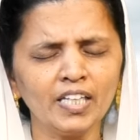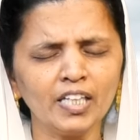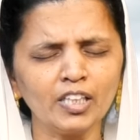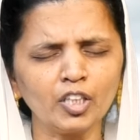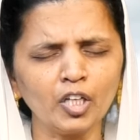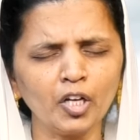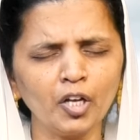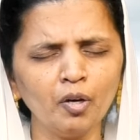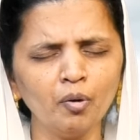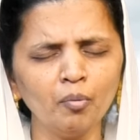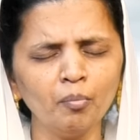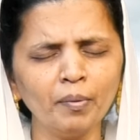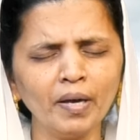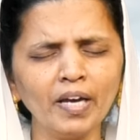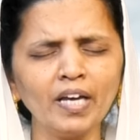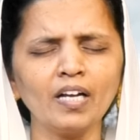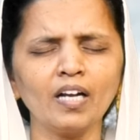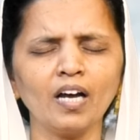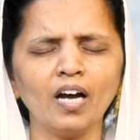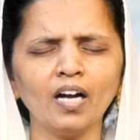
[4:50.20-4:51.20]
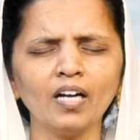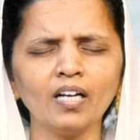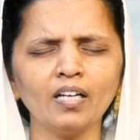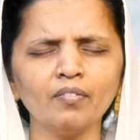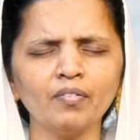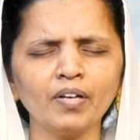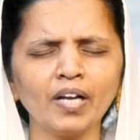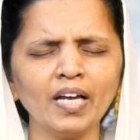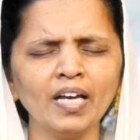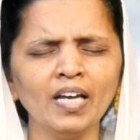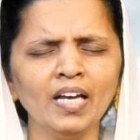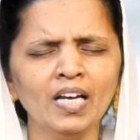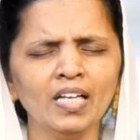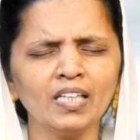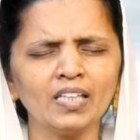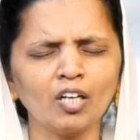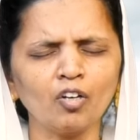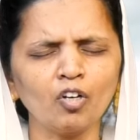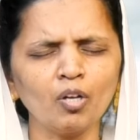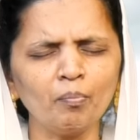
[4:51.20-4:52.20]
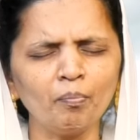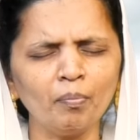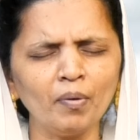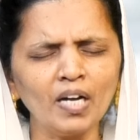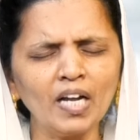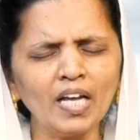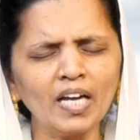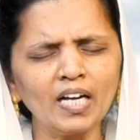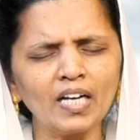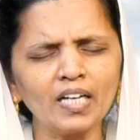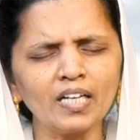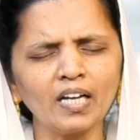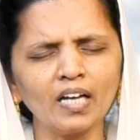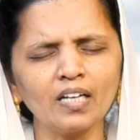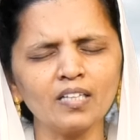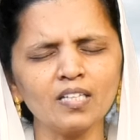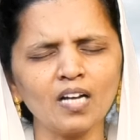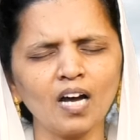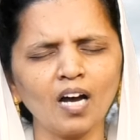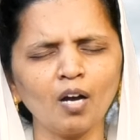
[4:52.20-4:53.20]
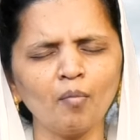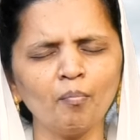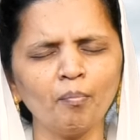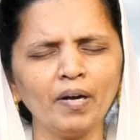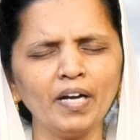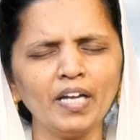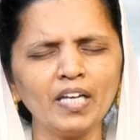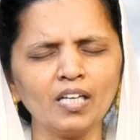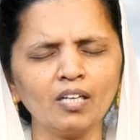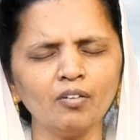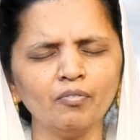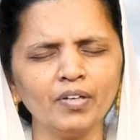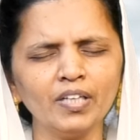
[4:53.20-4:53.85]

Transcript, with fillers: எத்தனையோ பேர் ஆண்டவரே தங்களுடைய பிள்ளைகளை நன்றாக படிக்க